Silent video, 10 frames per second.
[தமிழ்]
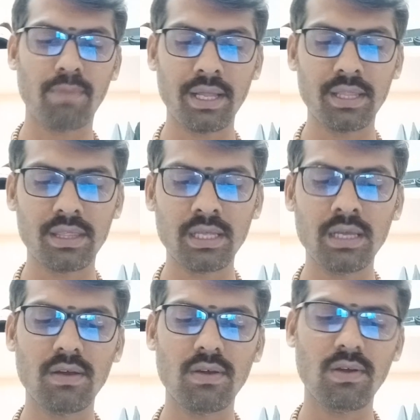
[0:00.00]
படைத்து
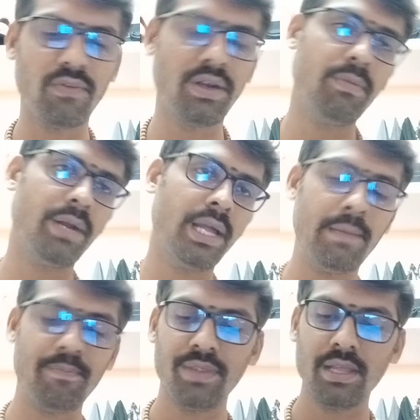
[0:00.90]
வழிபட
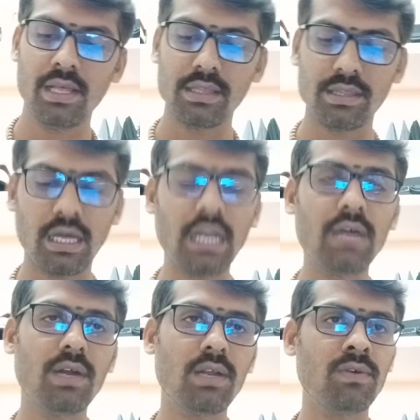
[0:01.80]

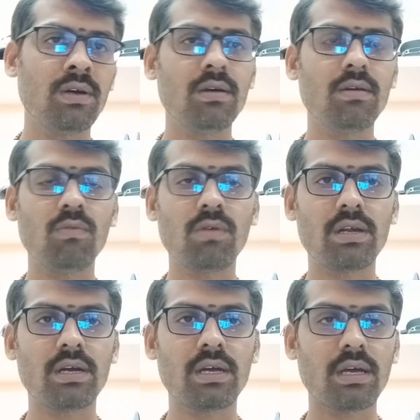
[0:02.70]
தனவரவு
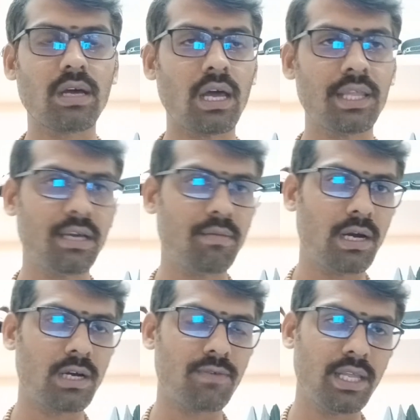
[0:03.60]
உங்களுக்கு
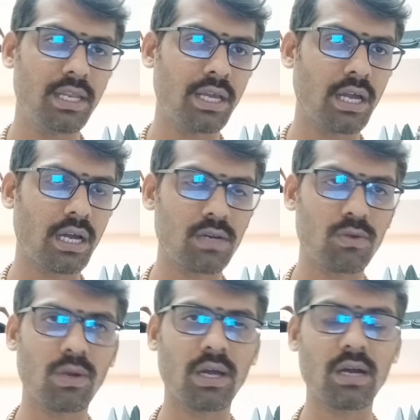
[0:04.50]
அதிகமாகுவதை நீங்கள்
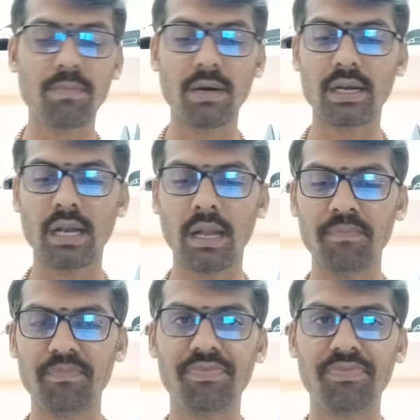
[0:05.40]
கண்கூடாக பார்க்கலாம்